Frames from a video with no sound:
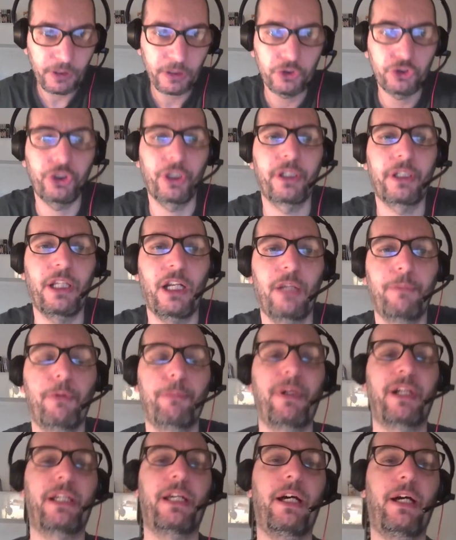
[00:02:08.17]
cercheremo
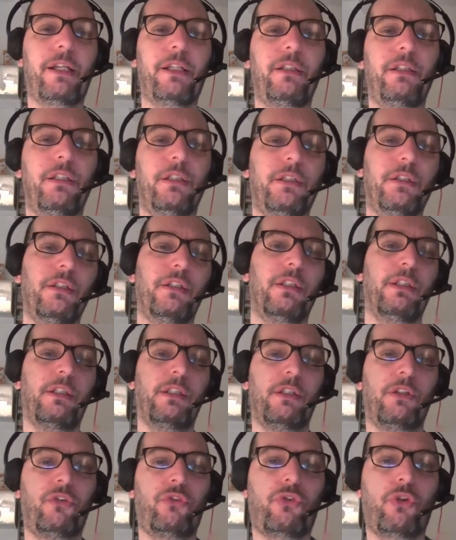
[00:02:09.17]
magari di
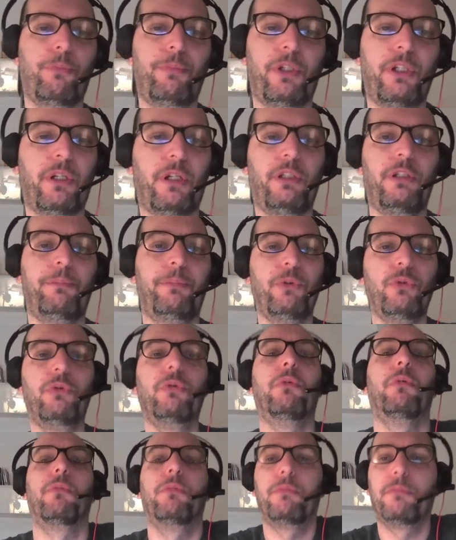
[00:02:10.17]
scoprire di
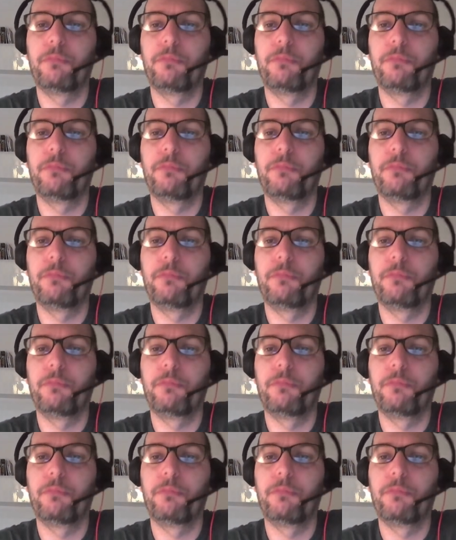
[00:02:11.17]
più,